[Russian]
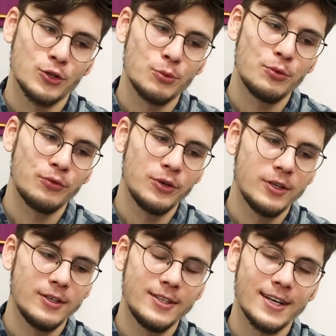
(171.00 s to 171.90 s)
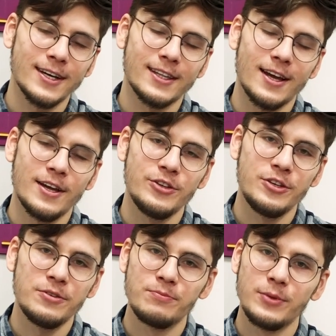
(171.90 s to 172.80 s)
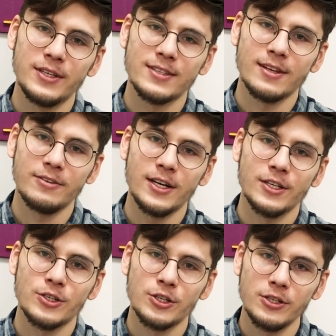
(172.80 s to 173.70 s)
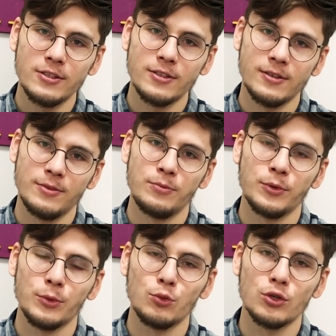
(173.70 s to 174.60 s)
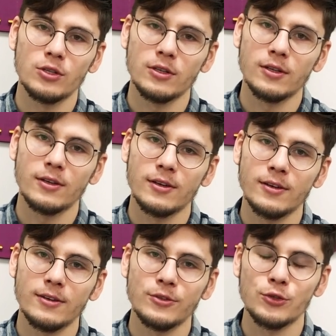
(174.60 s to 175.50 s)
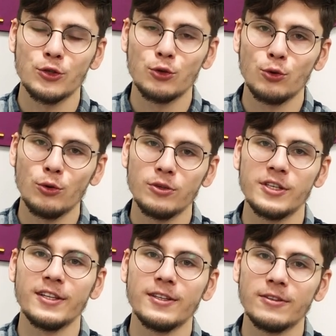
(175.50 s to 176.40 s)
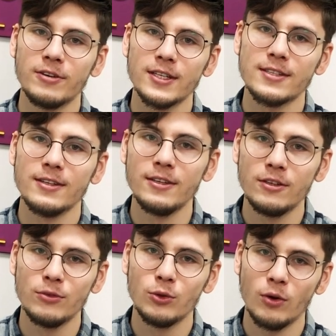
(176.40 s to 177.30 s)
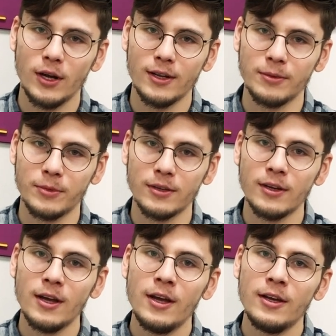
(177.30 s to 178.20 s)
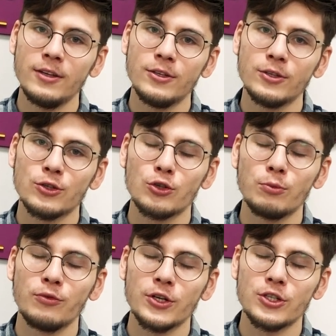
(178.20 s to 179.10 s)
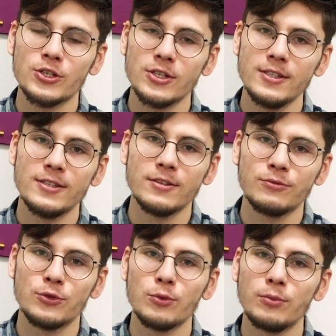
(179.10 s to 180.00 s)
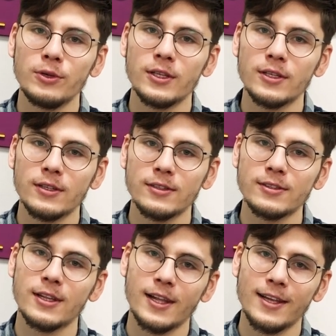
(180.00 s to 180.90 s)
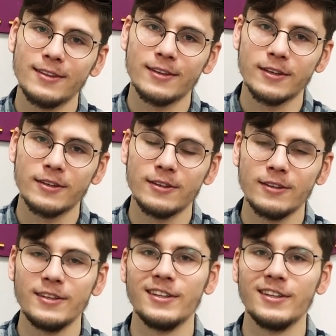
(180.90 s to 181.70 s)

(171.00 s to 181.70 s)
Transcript: Чтобы вы никогда не переставали шить, потому что шитье делает вас индивидуальными и чтобы в вашей жизни все было складно и